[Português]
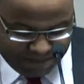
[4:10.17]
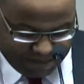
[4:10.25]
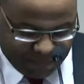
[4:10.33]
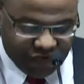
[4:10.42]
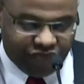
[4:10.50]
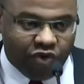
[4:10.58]

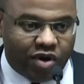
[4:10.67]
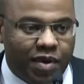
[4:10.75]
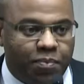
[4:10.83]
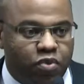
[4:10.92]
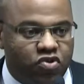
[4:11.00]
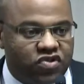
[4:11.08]
de forma a
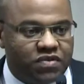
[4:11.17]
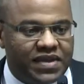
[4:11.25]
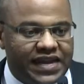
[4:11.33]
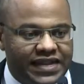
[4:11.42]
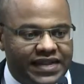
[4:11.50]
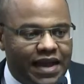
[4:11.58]

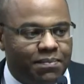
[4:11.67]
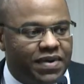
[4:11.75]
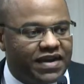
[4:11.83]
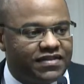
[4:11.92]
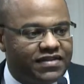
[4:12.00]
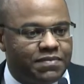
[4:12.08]
possibilitar a
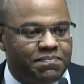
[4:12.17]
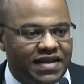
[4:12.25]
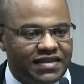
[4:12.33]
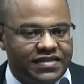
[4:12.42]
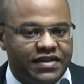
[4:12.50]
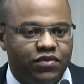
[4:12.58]

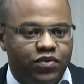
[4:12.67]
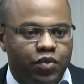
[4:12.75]
participação